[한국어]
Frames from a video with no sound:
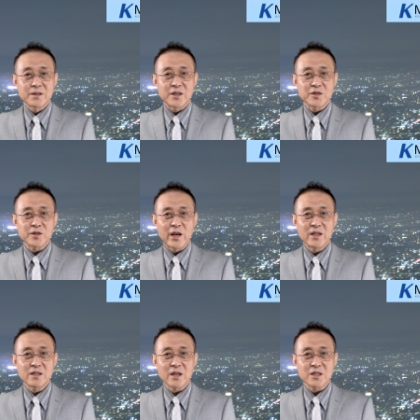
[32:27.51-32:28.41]
네, 이어서
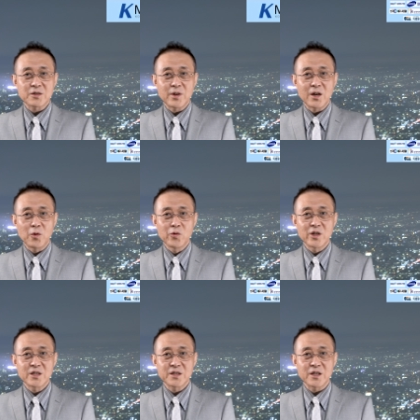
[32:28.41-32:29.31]
내일은 아씨와
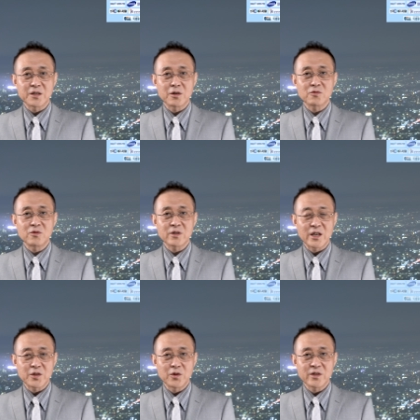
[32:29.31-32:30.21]
오늘의 증시 전국
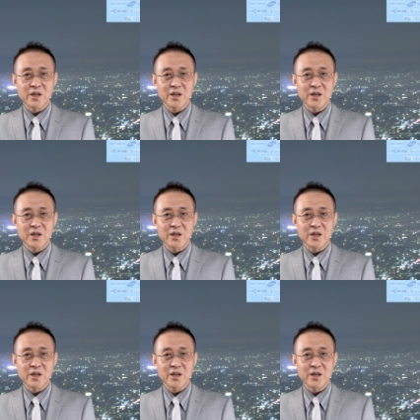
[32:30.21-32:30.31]
개설된